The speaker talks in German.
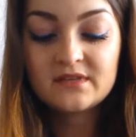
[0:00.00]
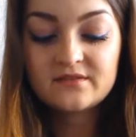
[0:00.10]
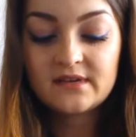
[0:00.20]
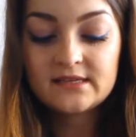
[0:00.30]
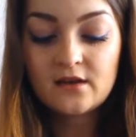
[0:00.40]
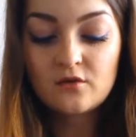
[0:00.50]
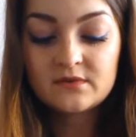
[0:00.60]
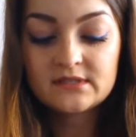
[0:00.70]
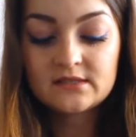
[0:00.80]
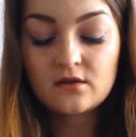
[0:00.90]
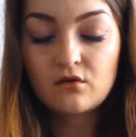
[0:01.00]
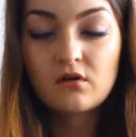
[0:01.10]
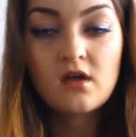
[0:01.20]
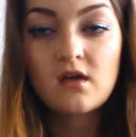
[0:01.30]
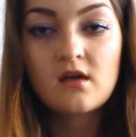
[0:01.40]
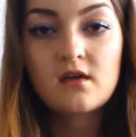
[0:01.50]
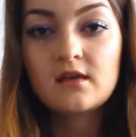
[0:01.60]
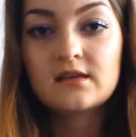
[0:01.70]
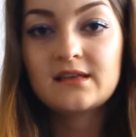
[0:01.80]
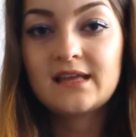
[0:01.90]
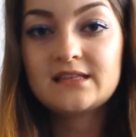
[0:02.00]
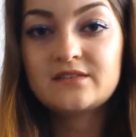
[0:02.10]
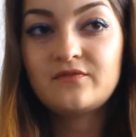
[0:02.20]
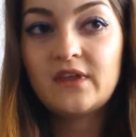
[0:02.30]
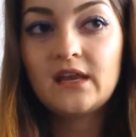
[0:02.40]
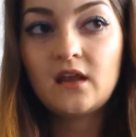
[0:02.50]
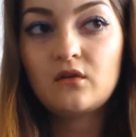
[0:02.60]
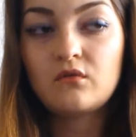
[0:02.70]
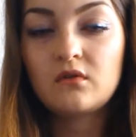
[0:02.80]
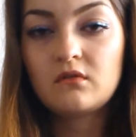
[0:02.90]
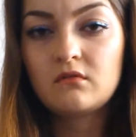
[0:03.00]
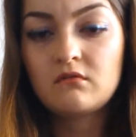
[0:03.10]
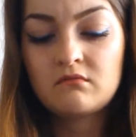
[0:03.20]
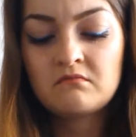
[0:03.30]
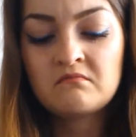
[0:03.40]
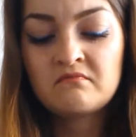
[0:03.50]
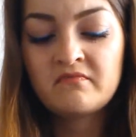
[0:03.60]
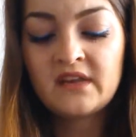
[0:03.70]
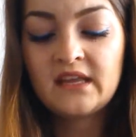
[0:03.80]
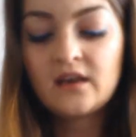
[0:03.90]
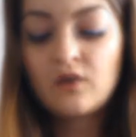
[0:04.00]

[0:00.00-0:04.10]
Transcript: ist, weil ich glaube, das ist auch ganz wenig nur, wenn ich ihn